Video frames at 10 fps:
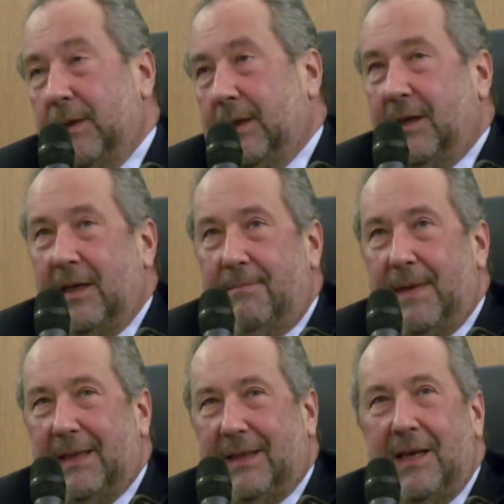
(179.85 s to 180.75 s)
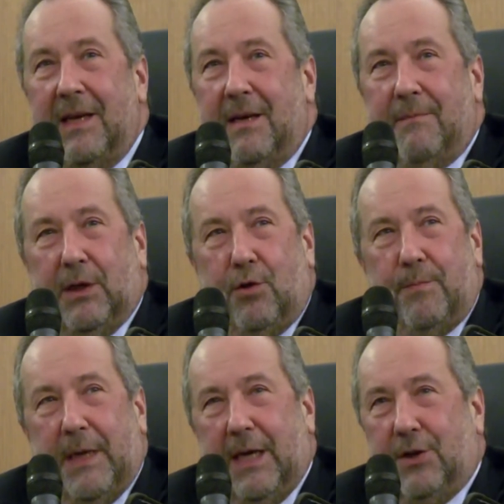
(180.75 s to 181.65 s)
perché chiaramente per
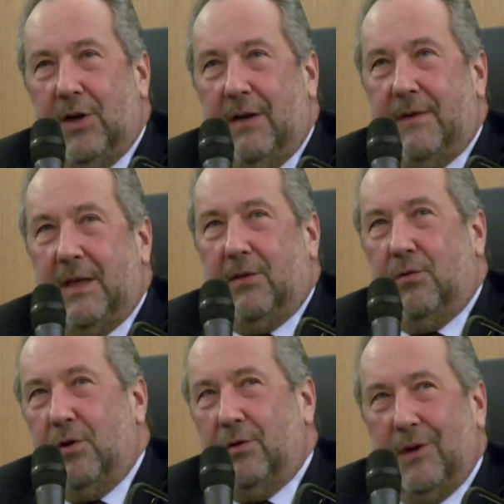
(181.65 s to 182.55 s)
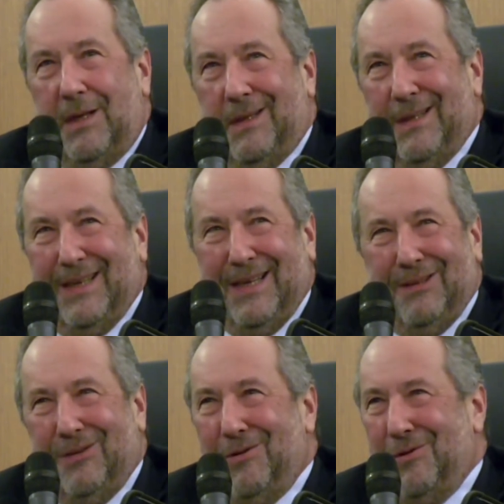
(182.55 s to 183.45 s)
complicarci la vita un conto è essere
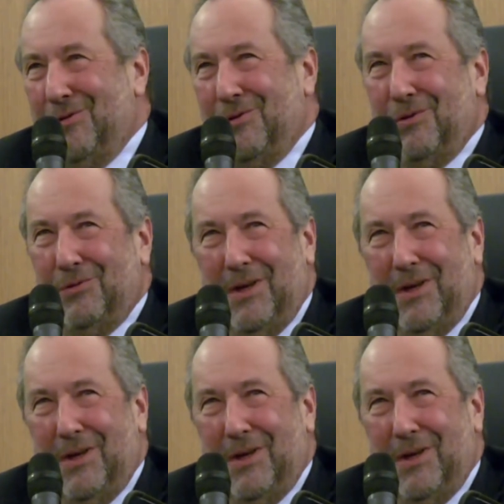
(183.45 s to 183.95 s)
cattolici, un conto è